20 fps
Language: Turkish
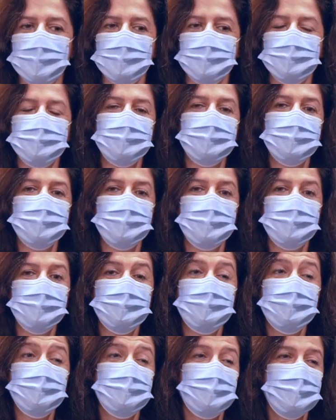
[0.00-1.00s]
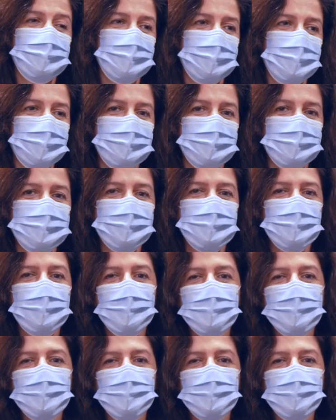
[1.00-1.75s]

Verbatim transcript: Ya da ne bileyim mutlaka bir